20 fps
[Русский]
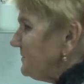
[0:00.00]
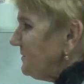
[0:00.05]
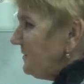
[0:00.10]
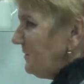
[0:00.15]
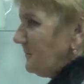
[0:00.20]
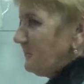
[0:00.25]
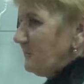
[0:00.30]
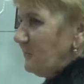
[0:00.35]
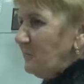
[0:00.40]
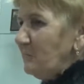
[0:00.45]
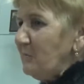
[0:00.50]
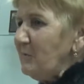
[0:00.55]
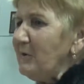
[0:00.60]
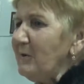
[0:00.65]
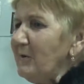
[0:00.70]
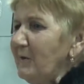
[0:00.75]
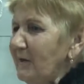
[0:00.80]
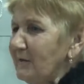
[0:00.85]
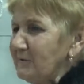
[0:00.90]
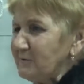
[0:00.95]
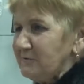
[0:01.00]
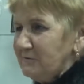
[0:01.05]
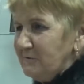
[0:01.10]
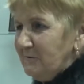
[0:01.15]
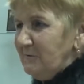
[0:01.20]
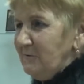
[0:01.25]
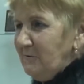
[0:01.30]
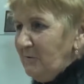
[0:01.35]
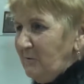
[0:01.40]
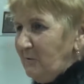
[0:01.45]
землю и лечь
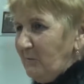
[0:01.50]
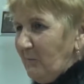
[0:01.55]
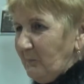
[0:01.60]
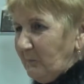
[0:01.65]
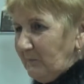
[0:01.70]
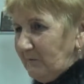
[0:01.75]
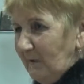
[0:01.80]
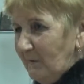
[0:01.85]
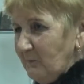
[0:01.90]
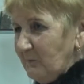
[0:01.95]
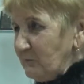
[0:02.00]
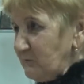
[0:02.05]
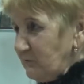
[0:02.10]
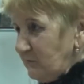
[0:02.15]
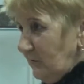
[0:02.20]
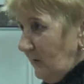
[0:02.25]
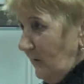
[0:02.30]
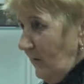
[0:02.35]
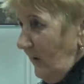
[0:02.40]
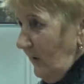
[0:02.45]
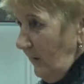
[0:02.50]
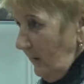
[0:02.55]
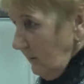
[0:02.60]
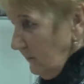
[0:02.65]
на нее, потому что